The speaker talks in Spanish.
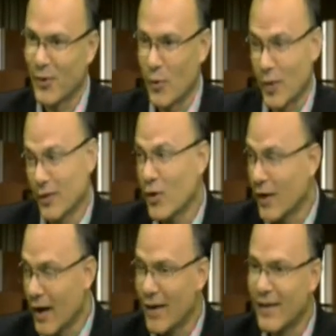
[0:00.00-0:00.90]
compartido
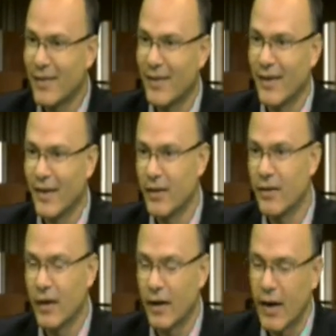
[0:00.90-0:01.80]
acá en este, en
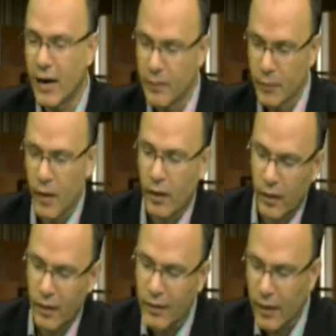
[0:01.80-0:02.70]
este canal,
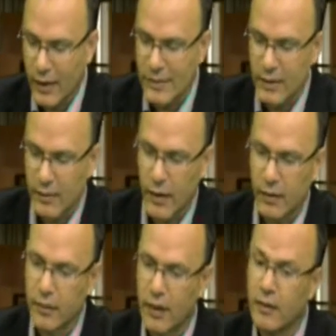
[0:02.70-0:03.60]
en esta casa
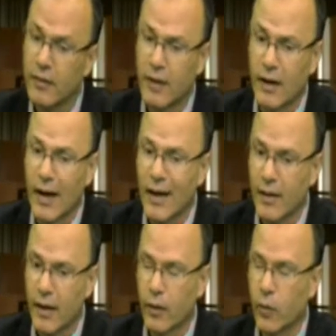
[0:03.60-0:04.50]
tan, tan linda y tan
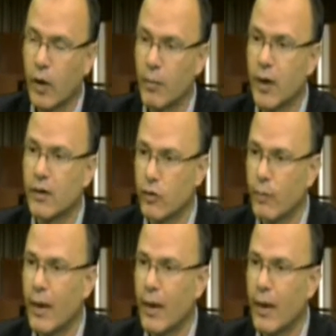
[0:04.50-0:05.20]
cálida que vos armás, ¿no?